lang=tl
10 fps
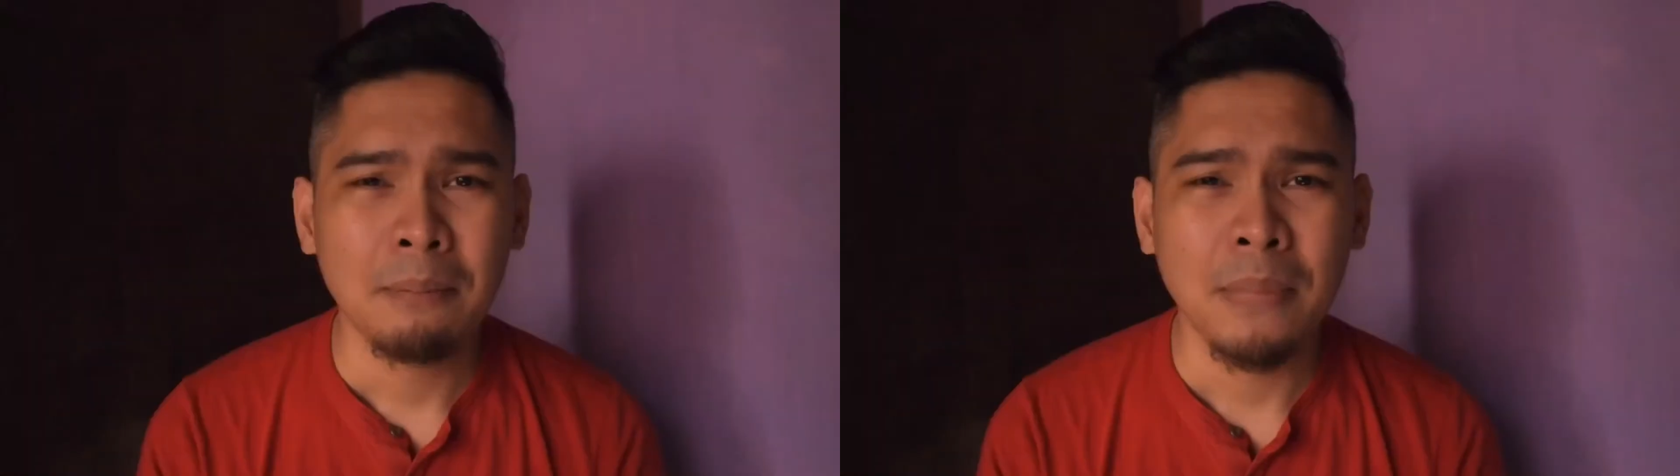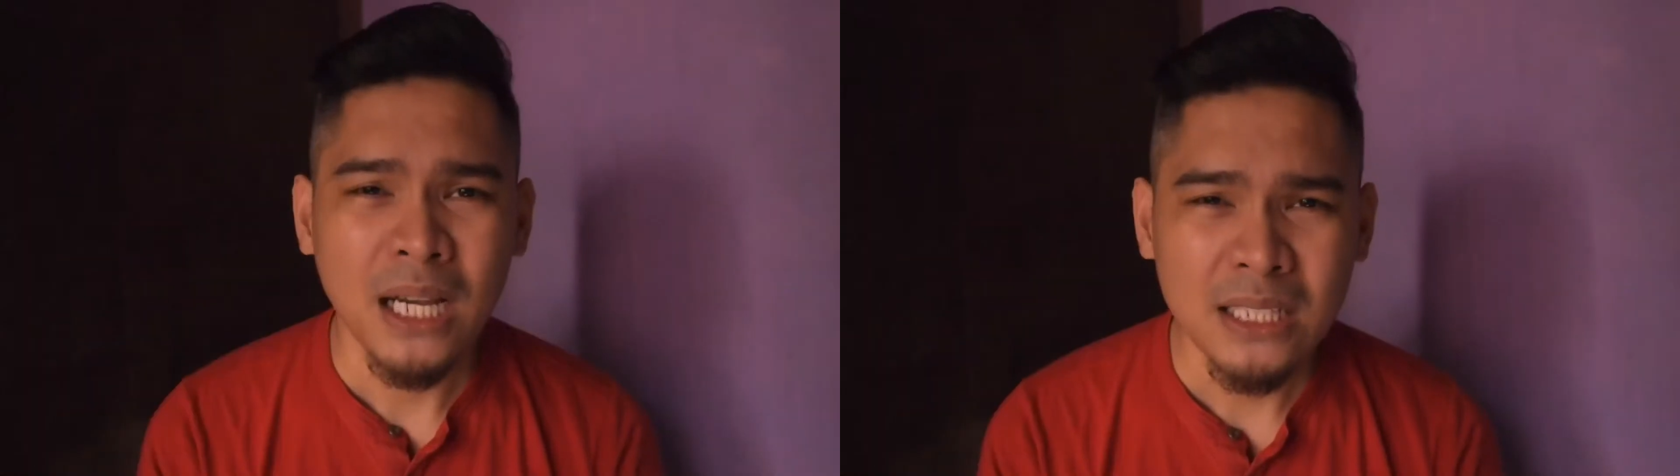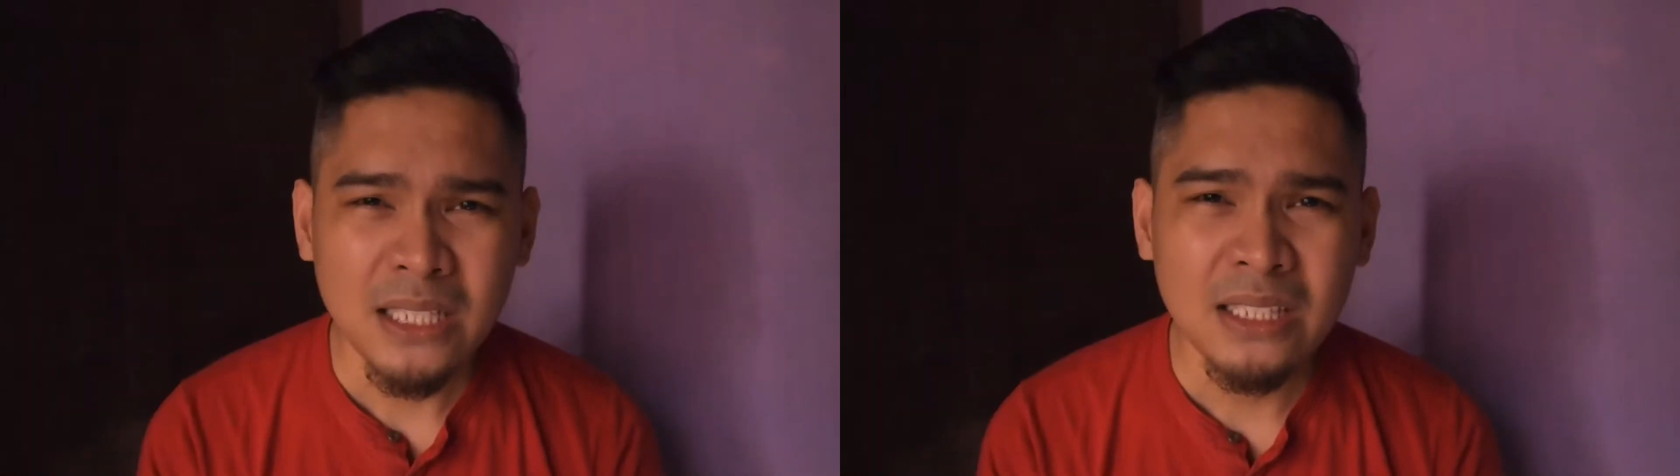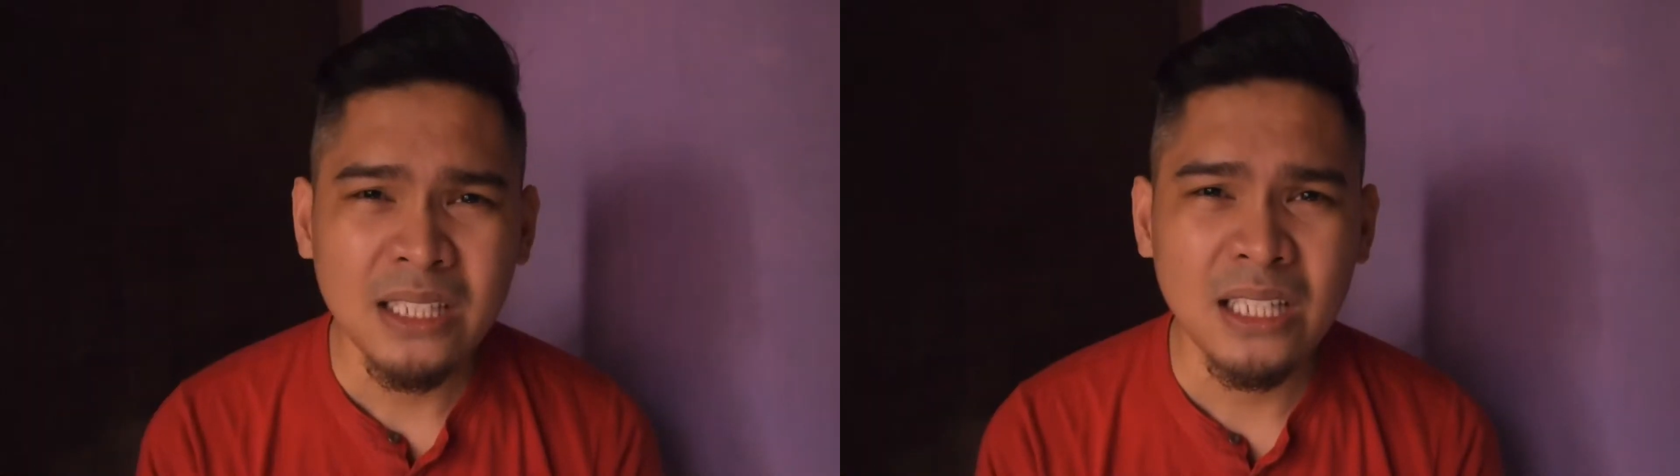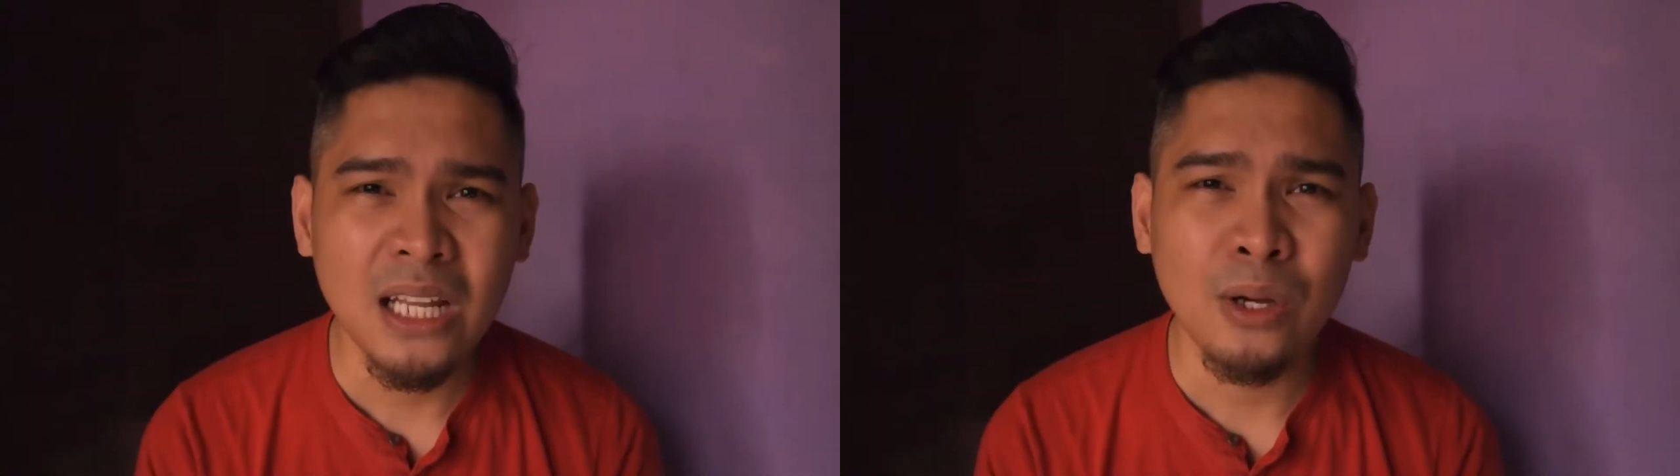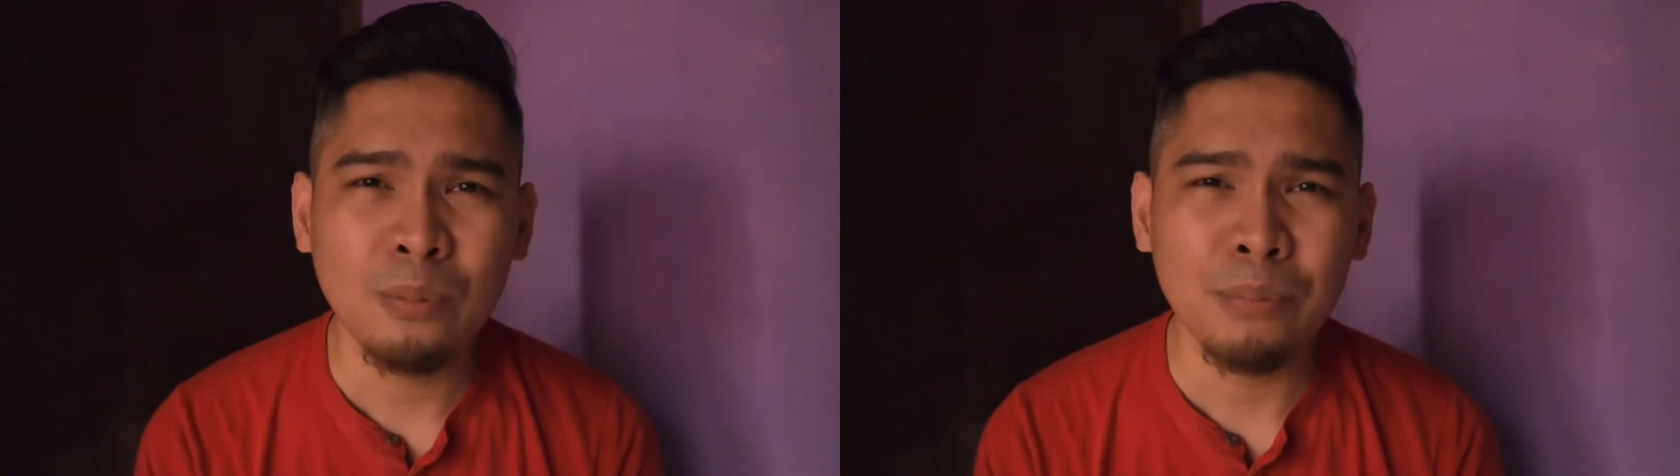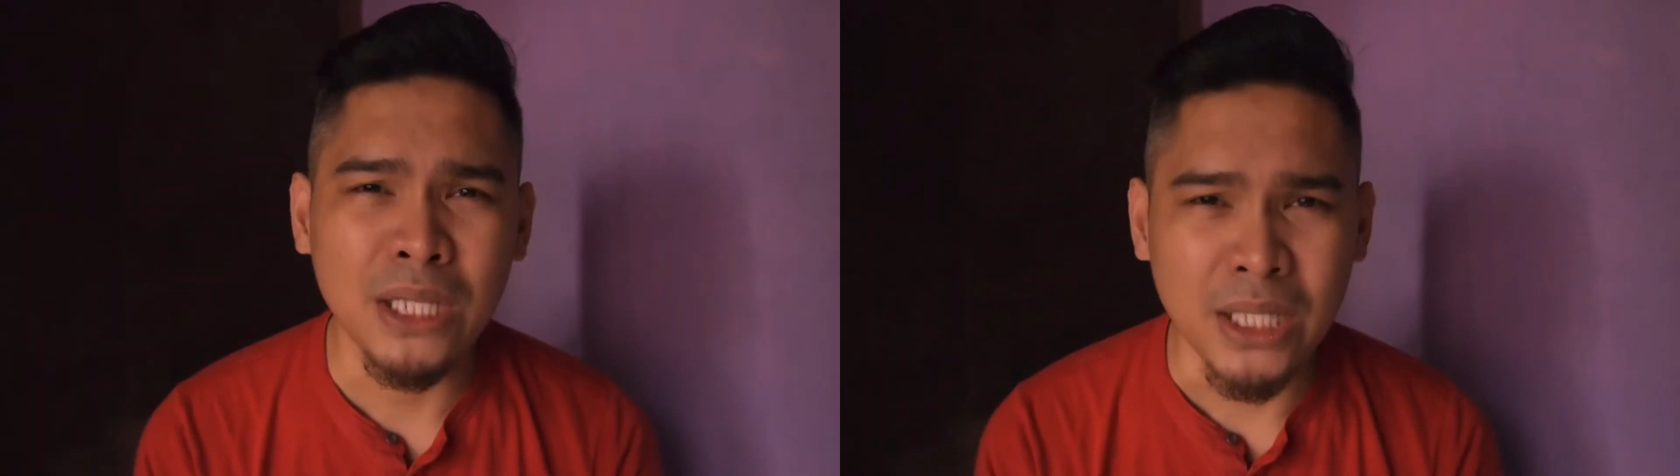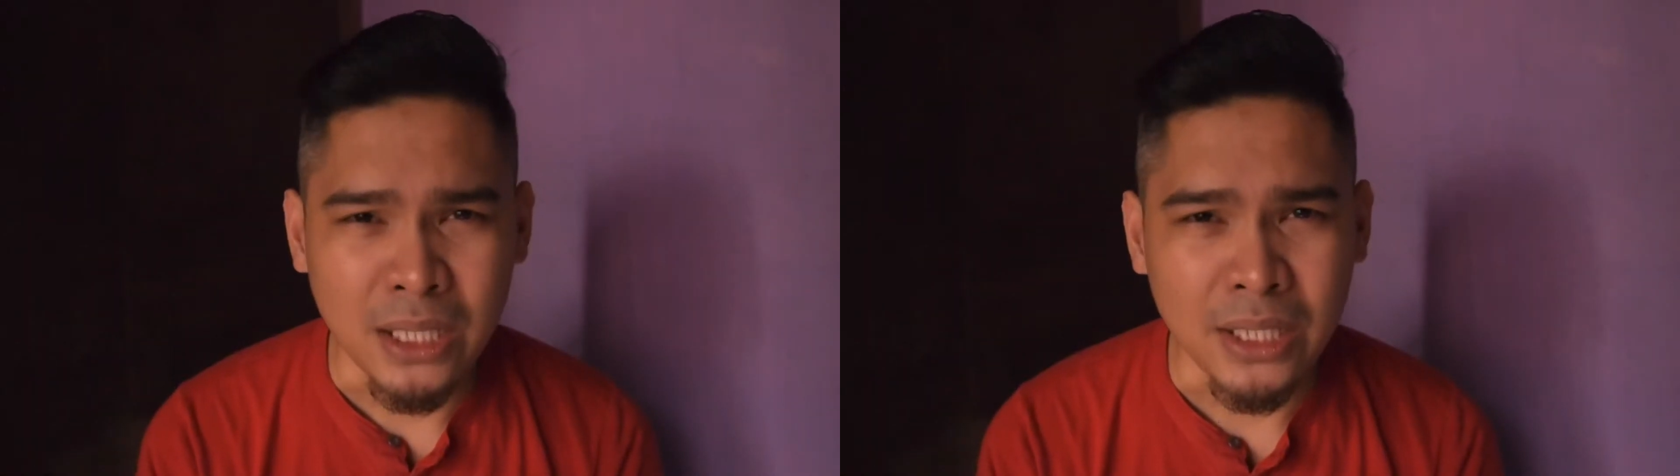Bakit hindi nila ako
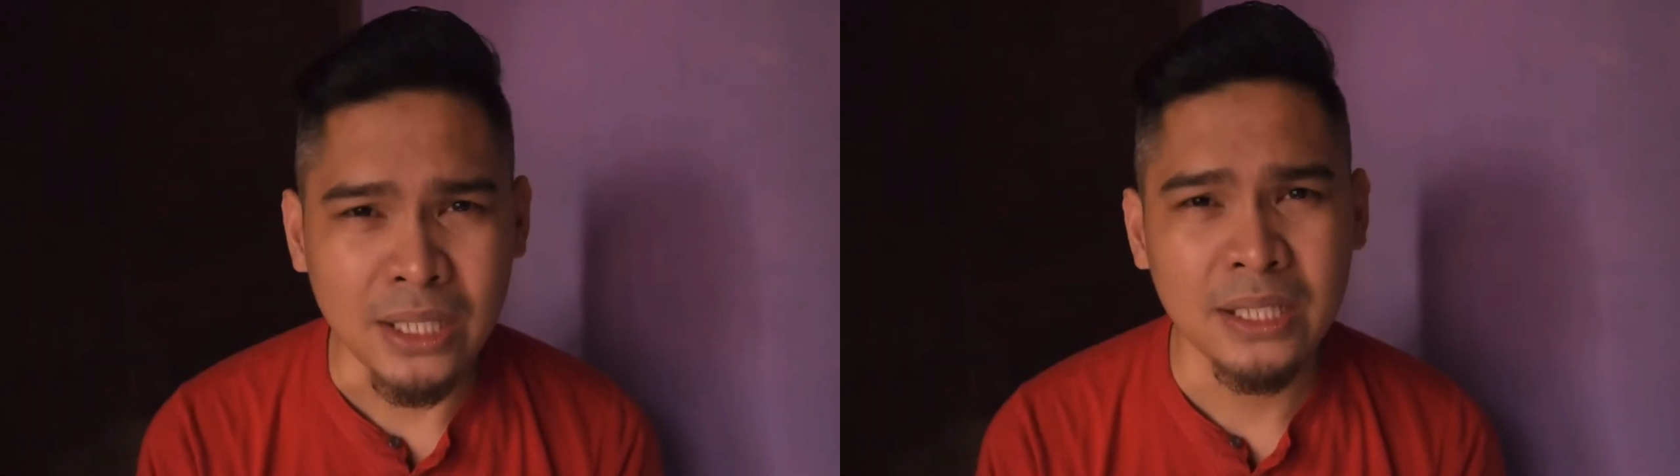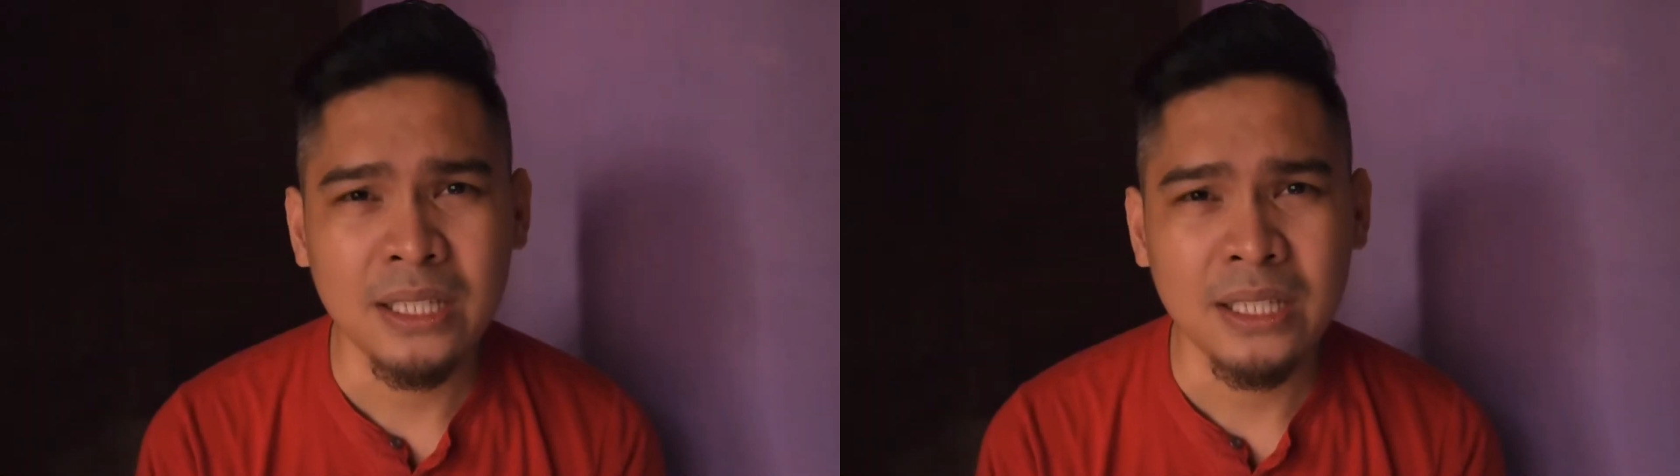pinili?